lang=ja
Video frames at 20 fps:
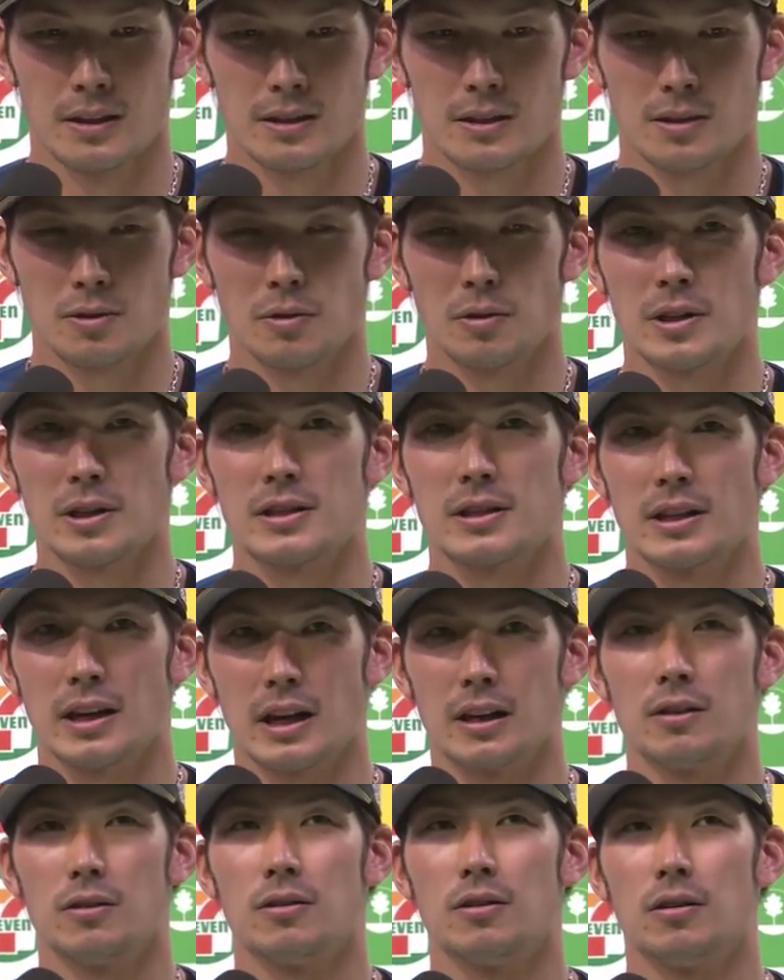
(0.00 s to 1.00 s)
そうです
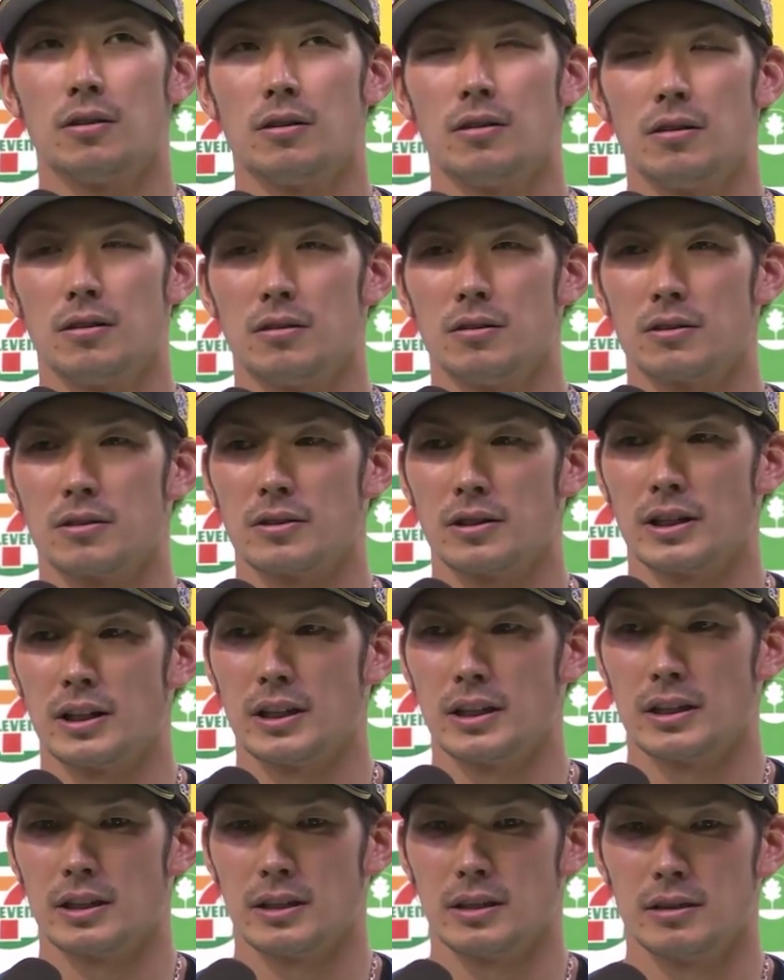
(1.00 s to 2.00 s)
ね、あのー、本当
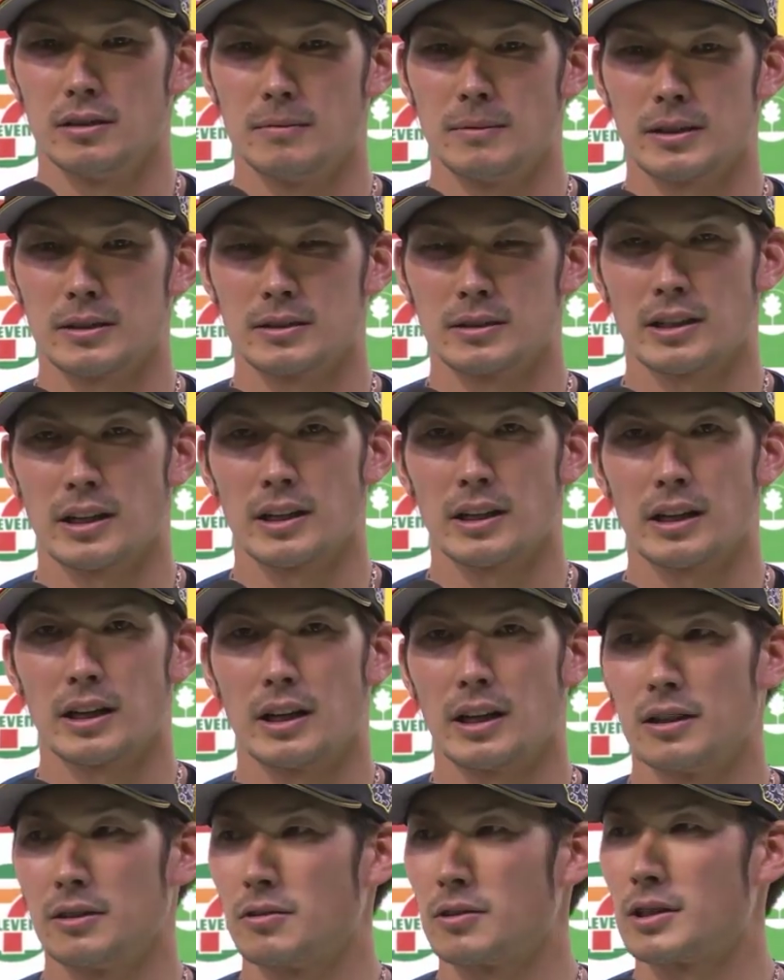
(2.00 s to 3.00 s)
にうまく
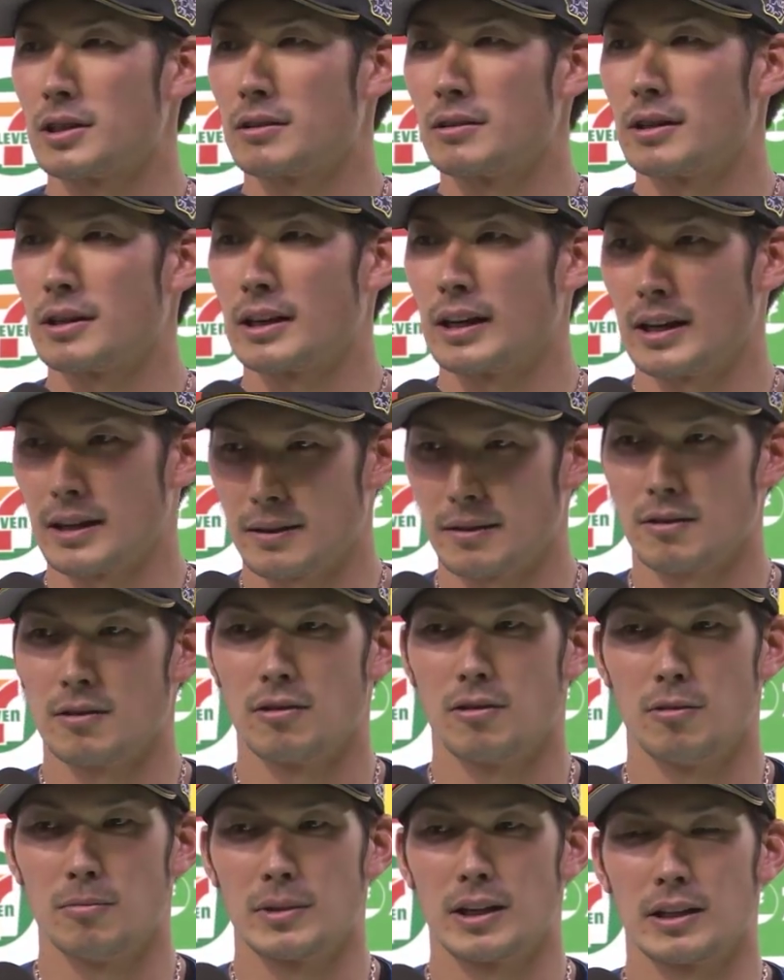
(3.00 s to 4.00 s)
体が反応してくれて
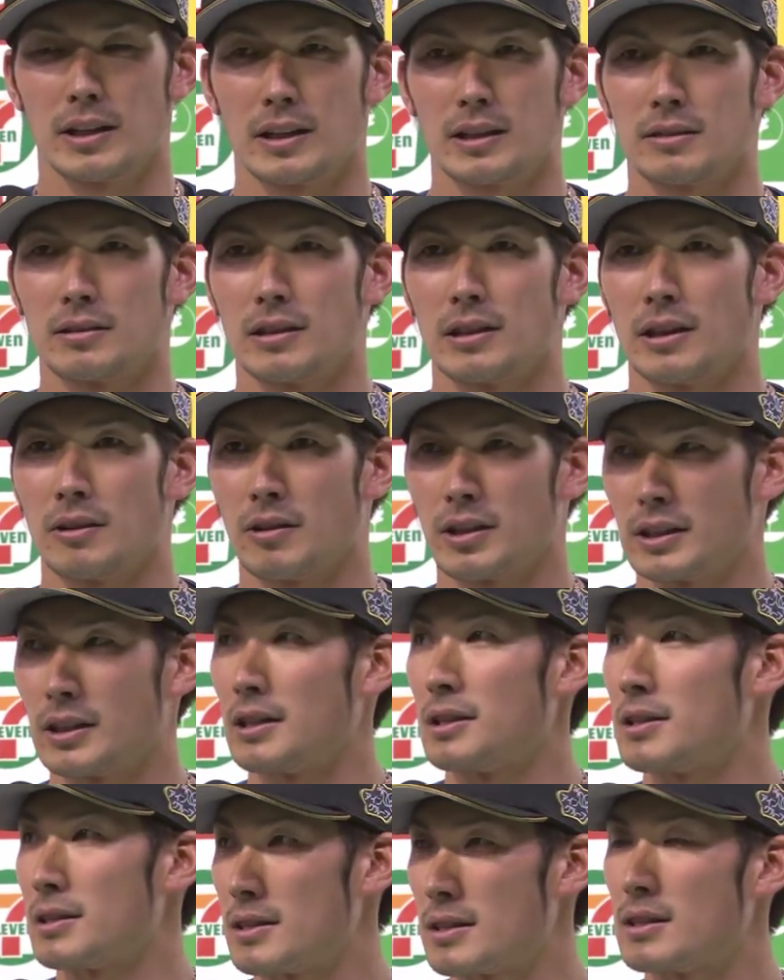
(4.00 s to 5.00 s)
ホームランになってくれて良かっ
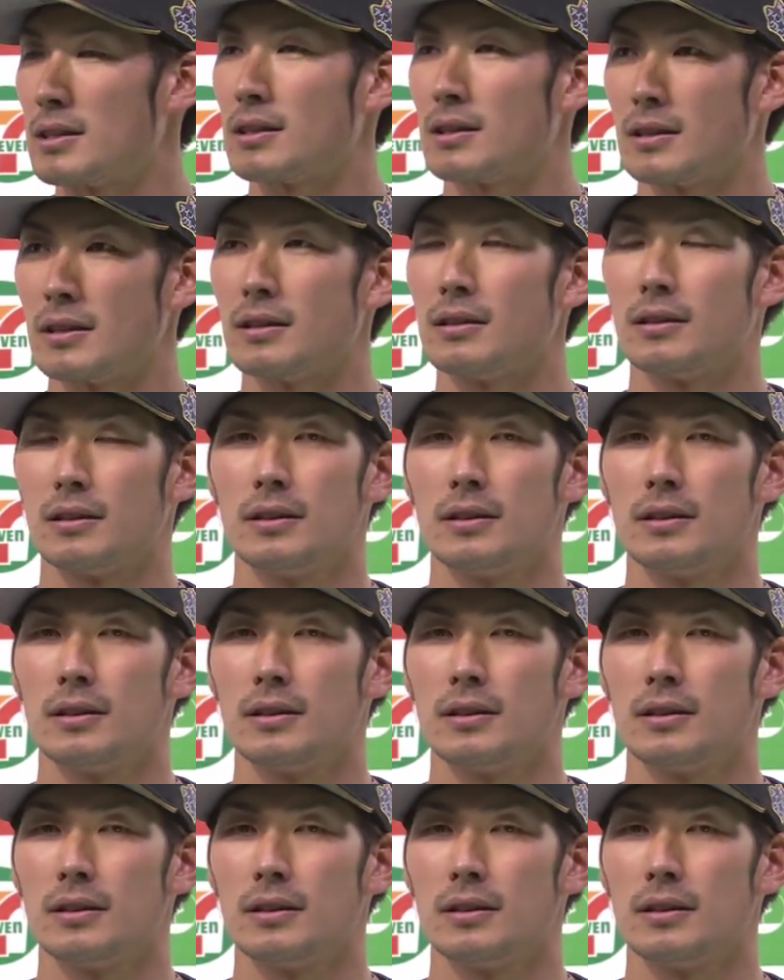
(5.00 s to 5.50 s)
たです